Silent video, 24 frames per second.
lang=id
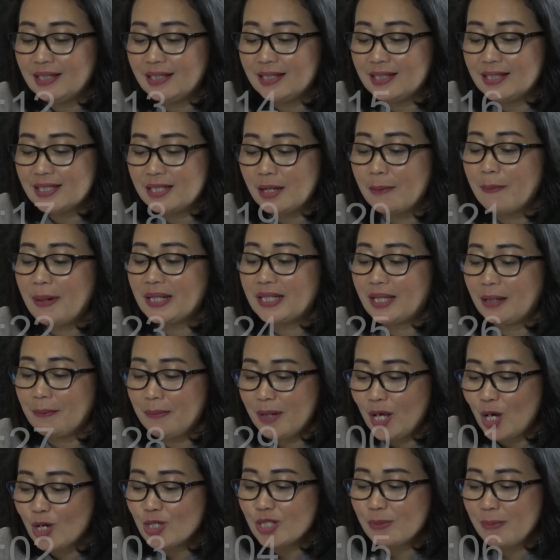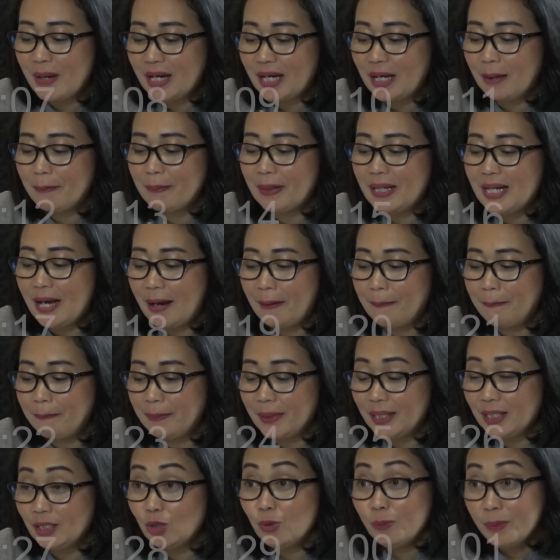uh, jabatan beliau sebagai
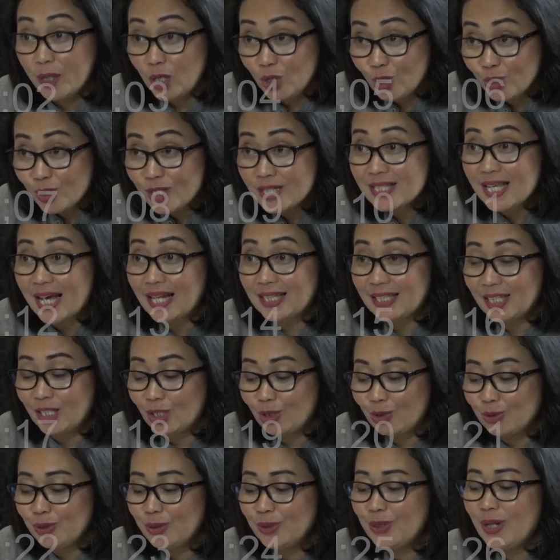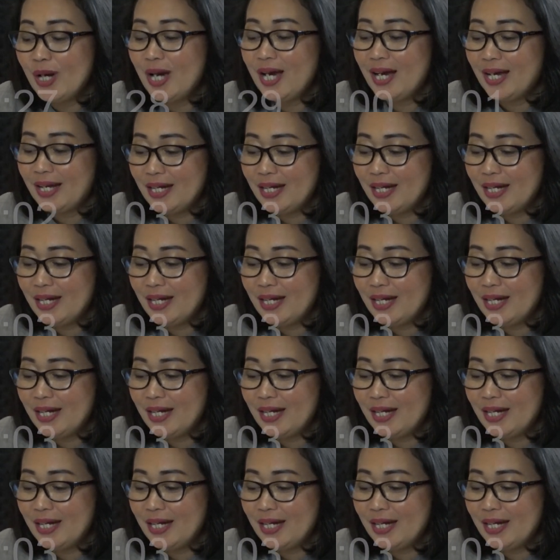pendamping gubernur saat ya, ya, itu ya,